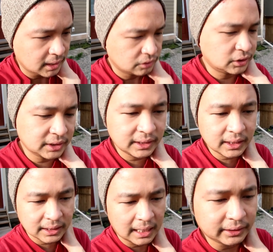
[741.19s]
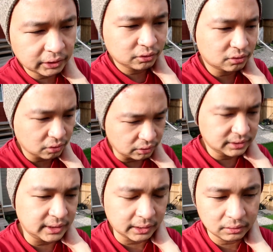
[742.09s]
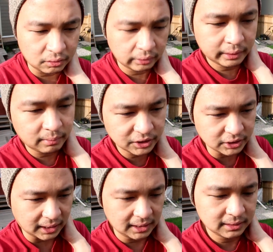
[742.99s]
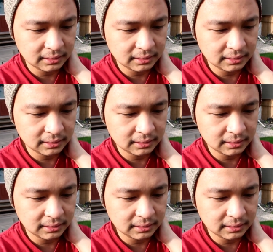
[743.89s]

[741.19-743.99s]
So check natin yung kotse kung okay ba siya.